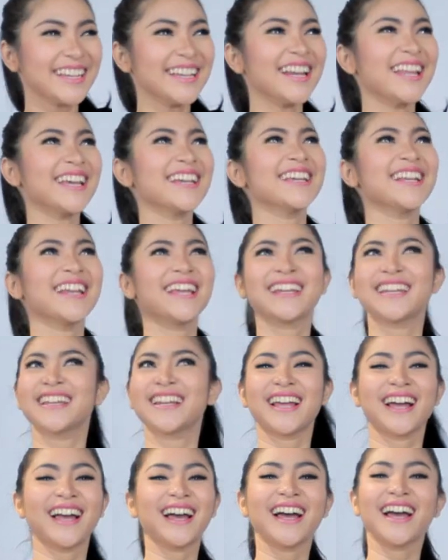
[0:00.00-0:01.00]
gila gila
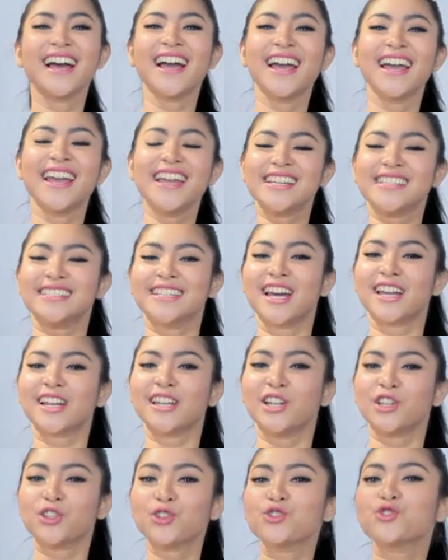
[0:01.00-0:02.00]
gila
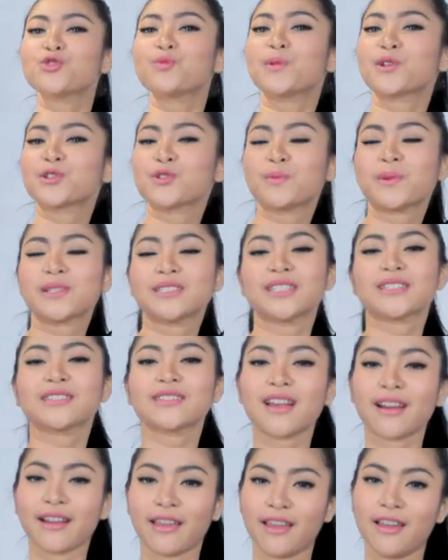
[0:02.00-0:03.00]
Syahrini itu super super cetar
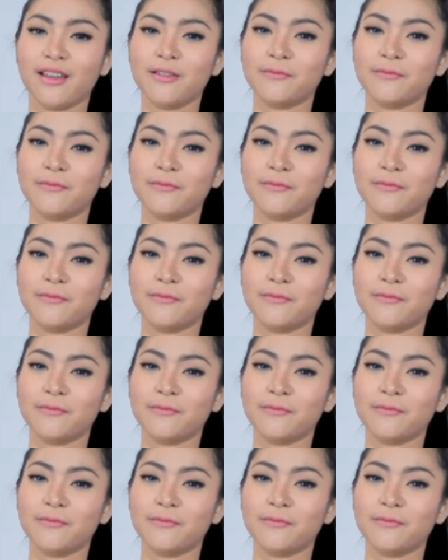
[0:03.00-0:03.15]
ya